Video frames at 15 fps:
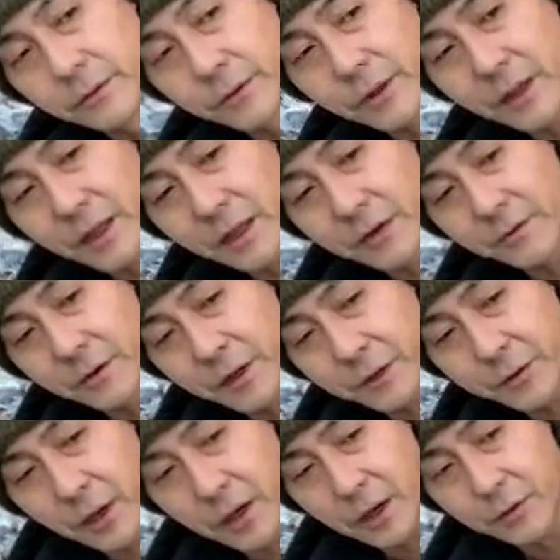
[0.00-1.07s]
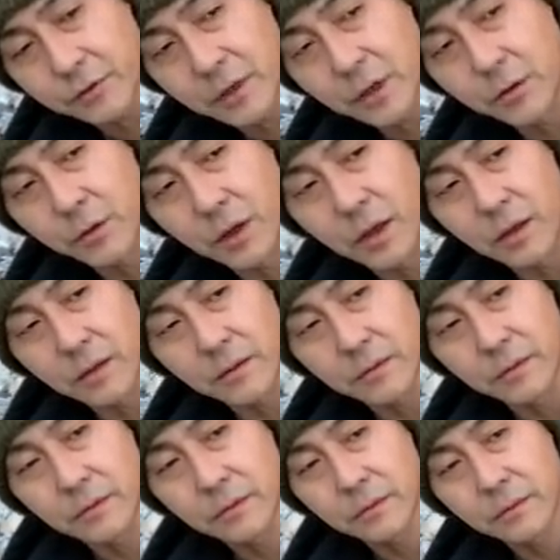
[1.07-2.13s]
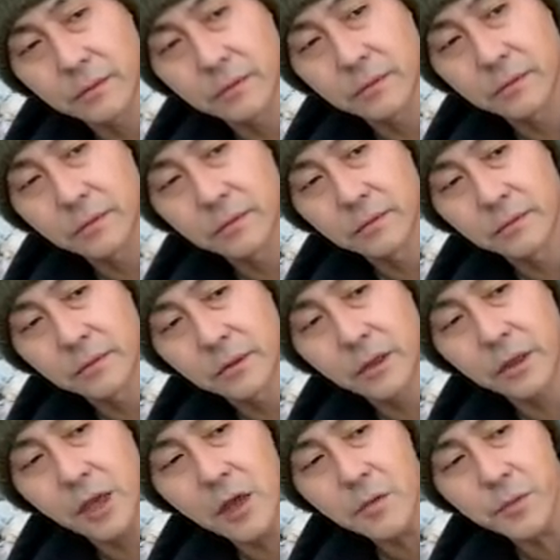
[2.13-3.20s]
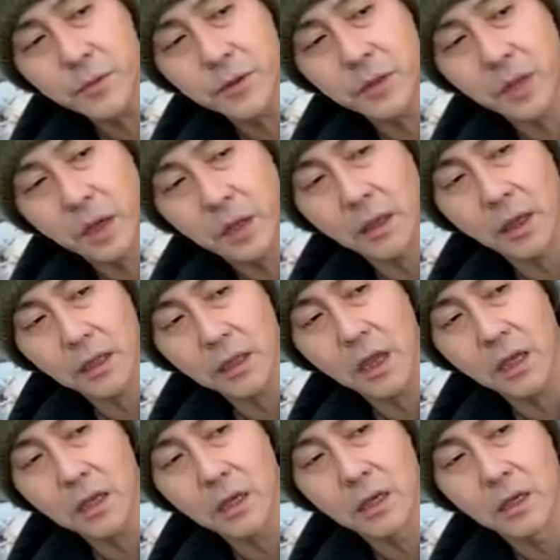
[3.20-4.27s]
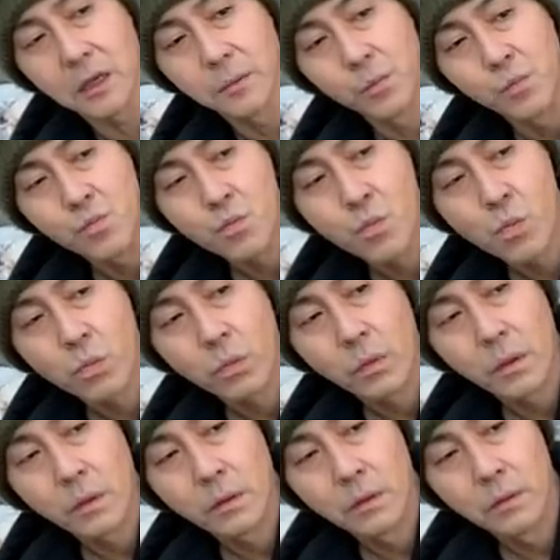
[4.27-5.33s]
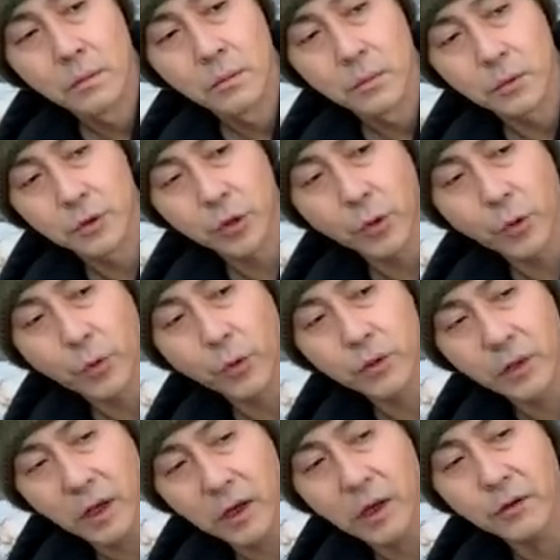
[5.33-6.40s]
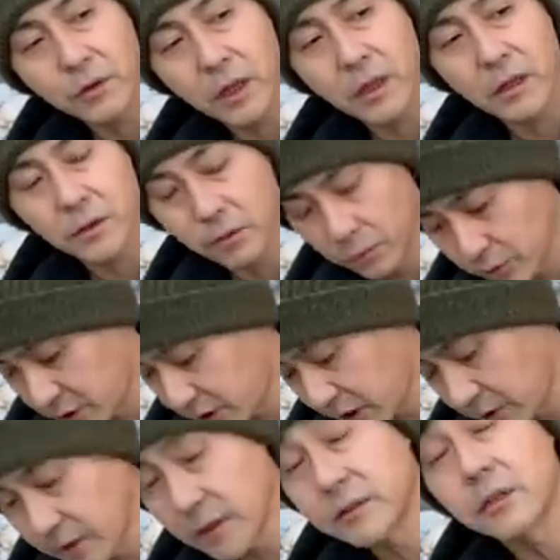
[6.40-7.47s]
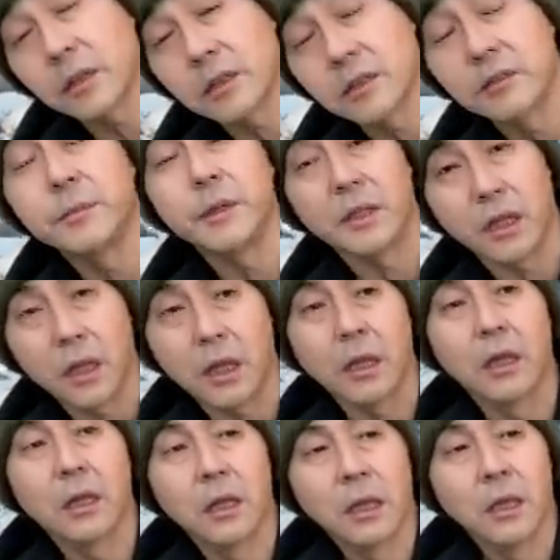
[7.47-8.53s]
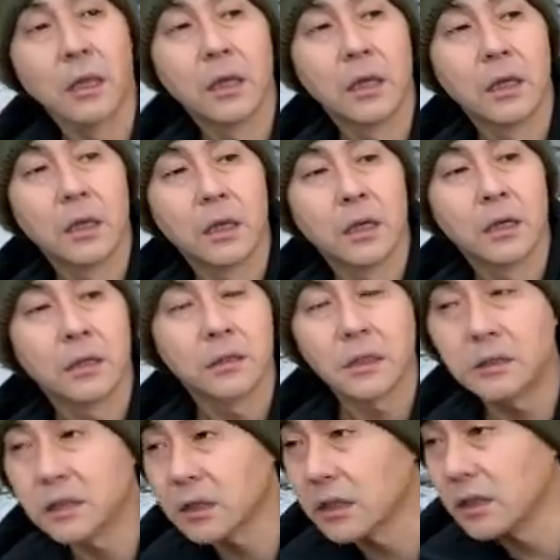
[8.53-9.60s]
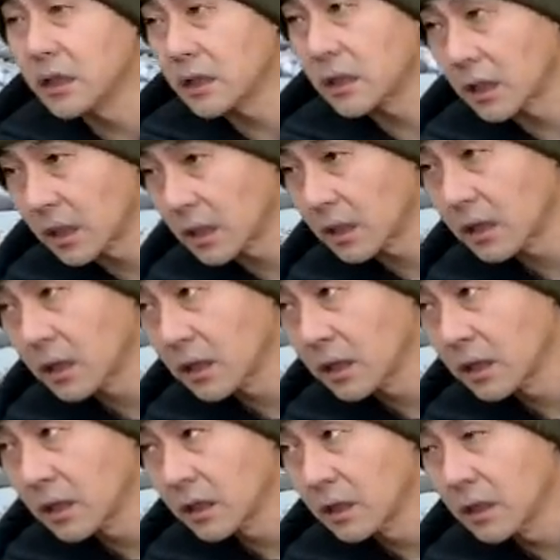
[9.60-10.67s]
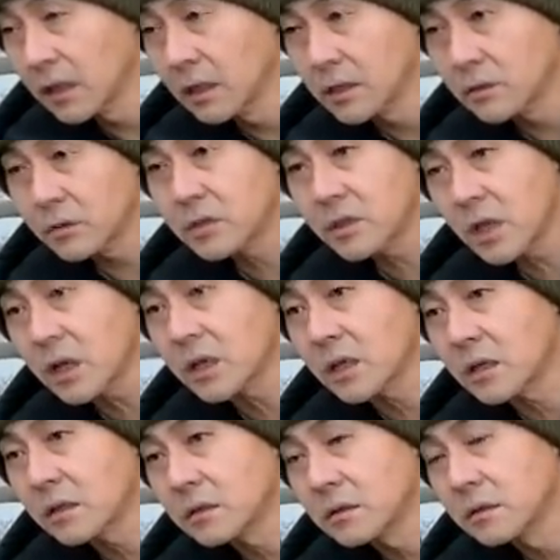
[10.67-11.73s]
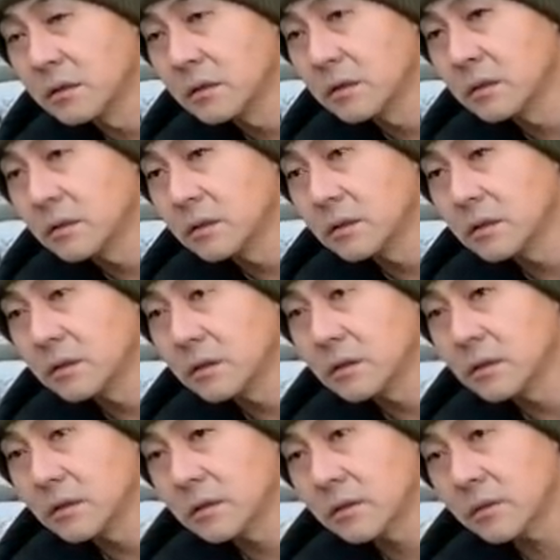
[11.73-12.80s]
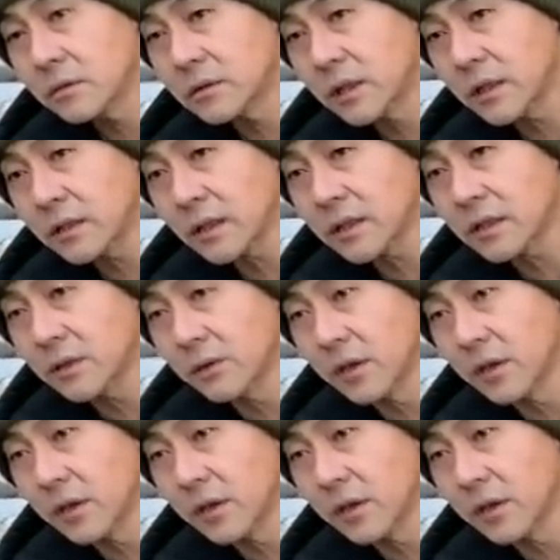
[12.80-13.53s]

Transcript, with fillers: 俺ね、割と洗うね、これ。だからキャンプ行ったら大体もう速攻で洗うね、この着てるやつとか全て洗濯機入れて。そしてその洗濯機、